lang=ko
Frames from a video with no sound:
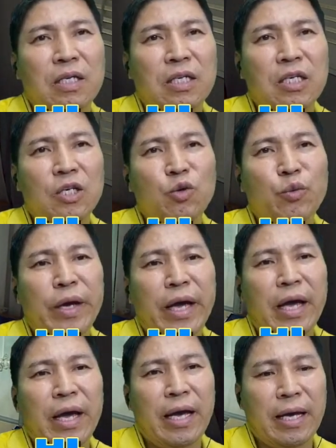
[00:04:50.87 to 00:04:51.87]
그
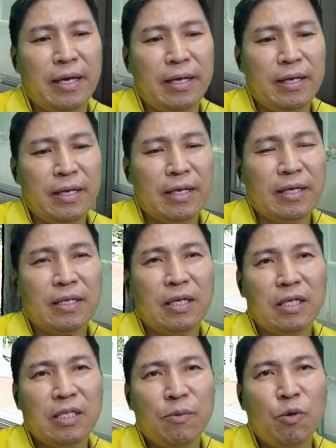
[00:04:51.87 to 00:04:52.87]
외에
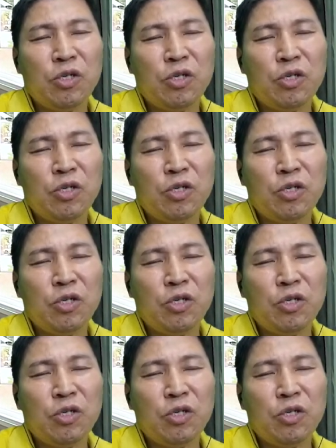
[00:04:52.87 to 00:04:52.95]
그 혐오